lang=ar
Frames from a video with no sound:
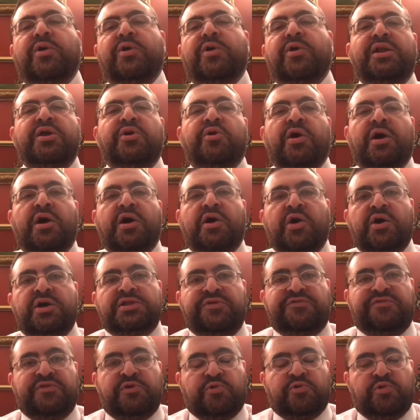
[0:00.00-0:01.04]
إخواني
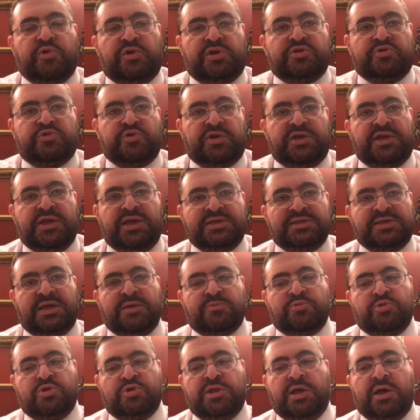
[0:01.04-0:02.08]
وأخواتي في كل الدنيا
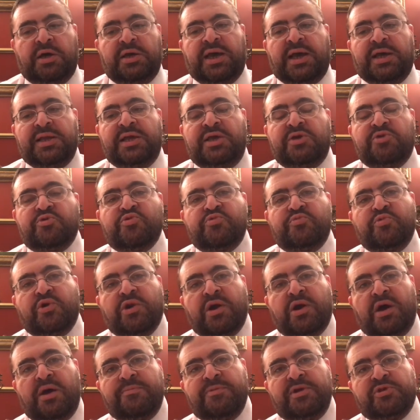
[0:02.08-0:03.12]
سلام الله عليكم
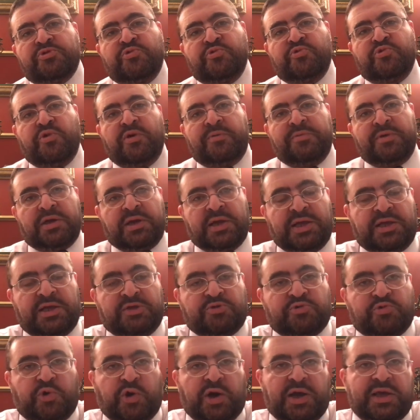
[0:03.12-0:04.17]
ورحمته
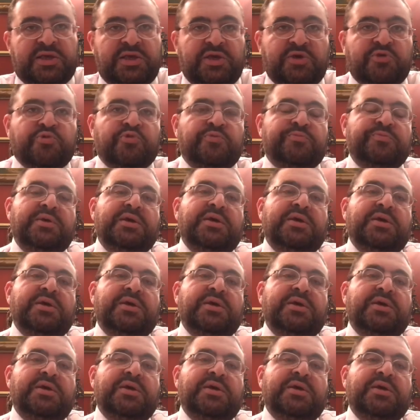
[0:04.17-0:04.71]
وبركاته أحييكم